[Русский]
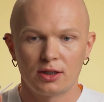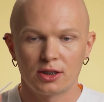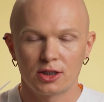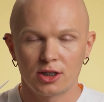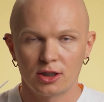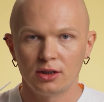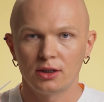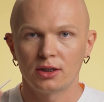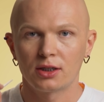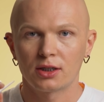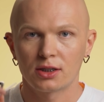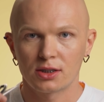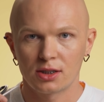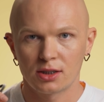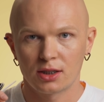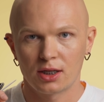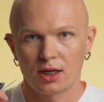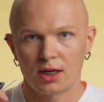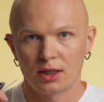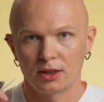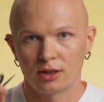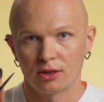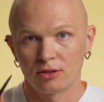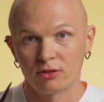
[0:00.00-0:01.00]
Решил их
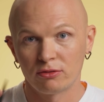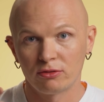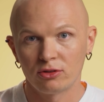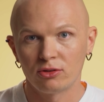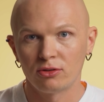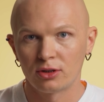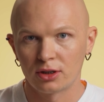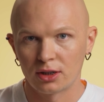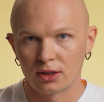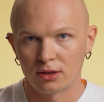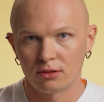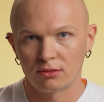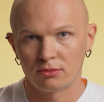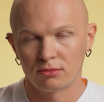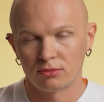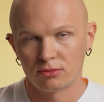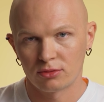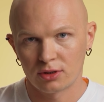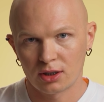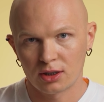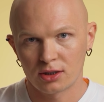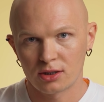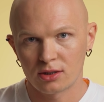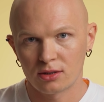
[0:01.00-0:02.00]
разыграть. До Нового года у
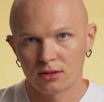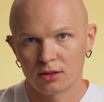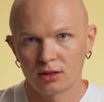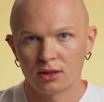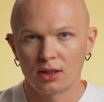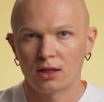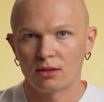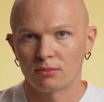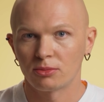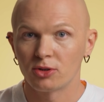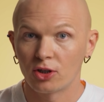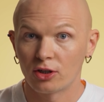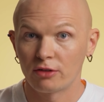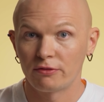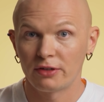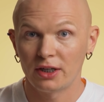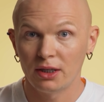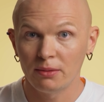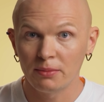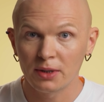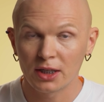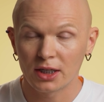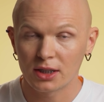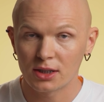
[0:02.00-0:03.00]
нас не так много
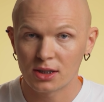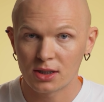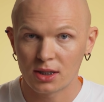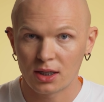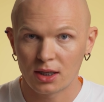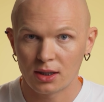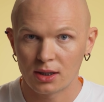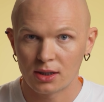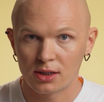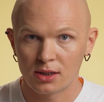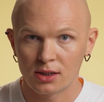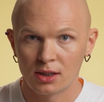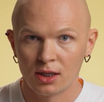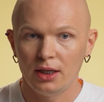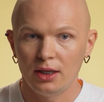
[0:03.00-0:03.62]
времени осталось,